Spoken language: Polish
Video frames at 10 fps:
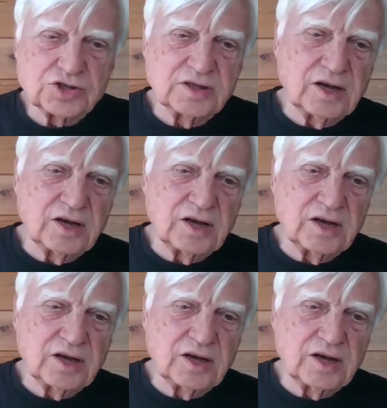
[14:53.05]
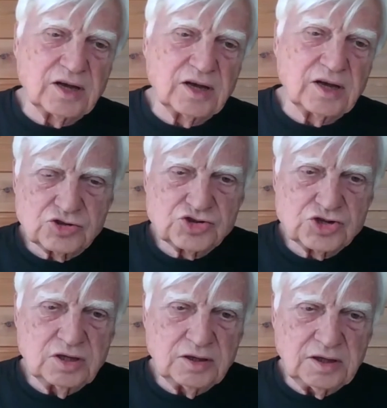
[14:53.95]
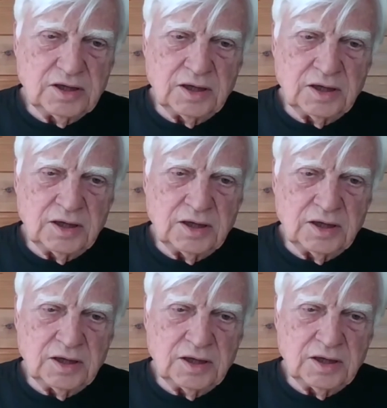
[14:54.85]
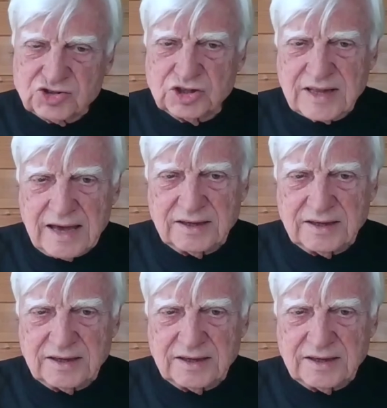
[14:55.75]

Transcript: Ten ciąg śmierci sprawił, że